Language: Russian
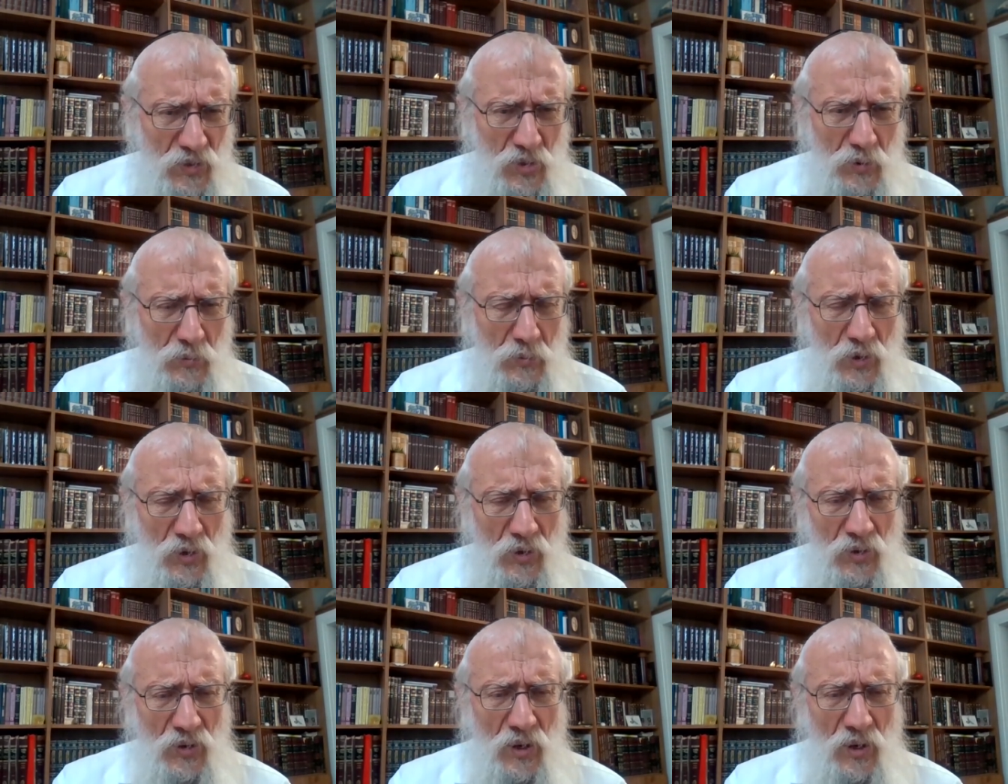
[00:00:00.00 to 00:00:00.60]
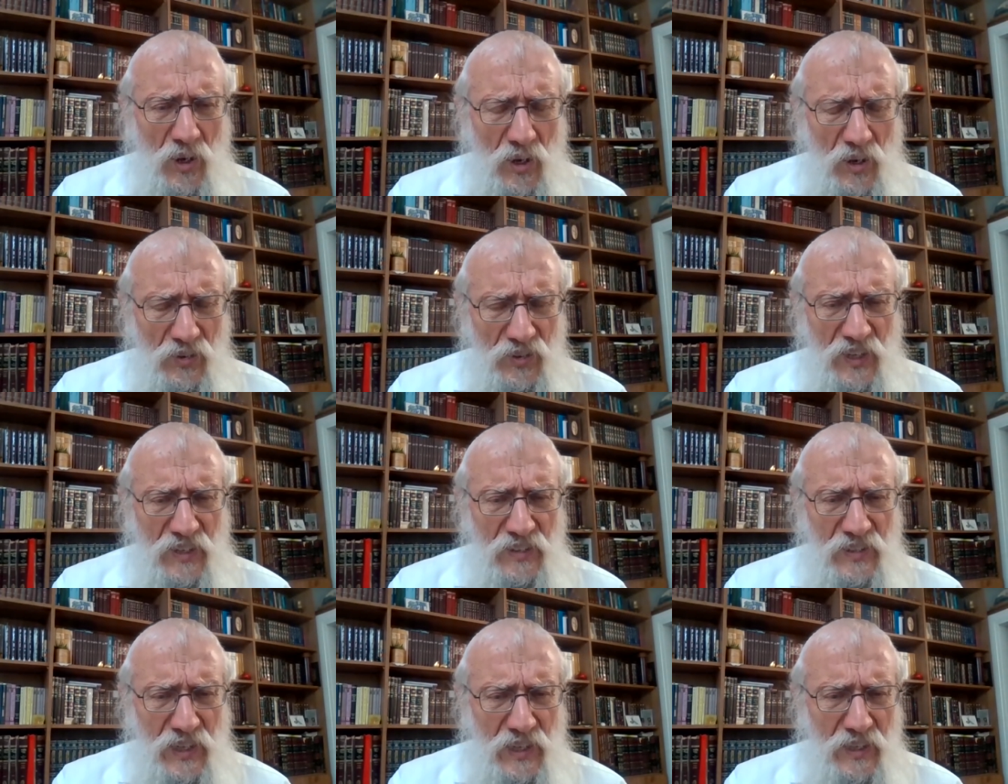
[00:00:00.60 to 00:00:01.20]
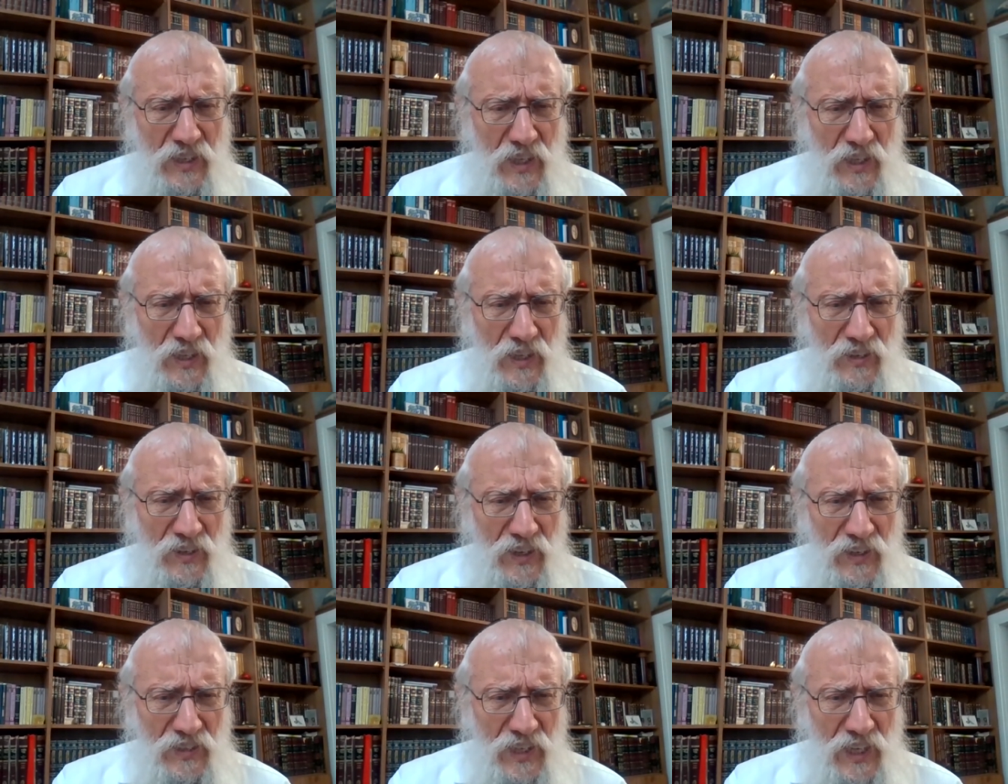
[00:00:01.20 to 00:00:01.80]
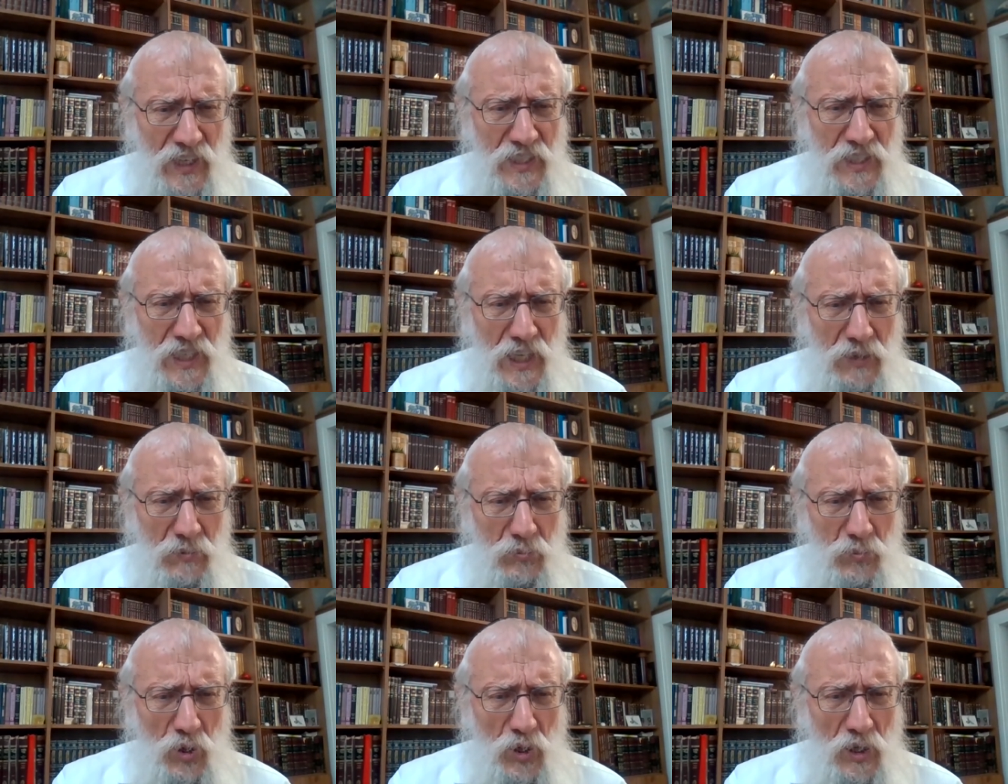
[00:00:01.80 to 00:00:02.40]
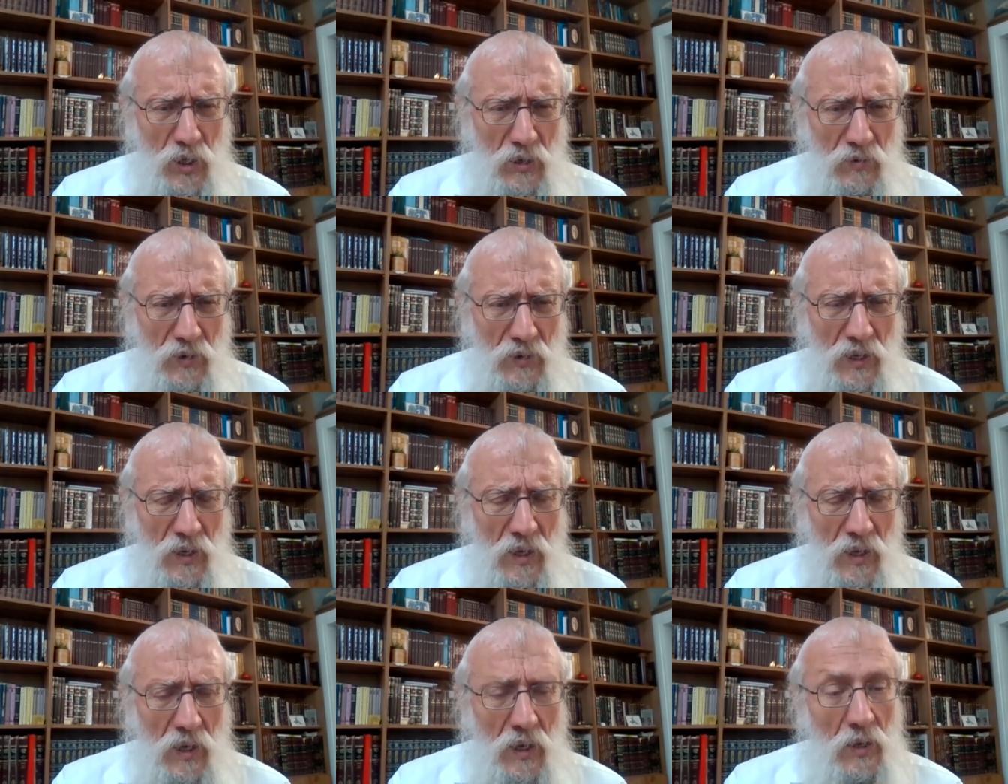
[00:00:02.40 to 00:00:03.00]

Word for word: Чтобы ее сказать, надо отказаться от многого.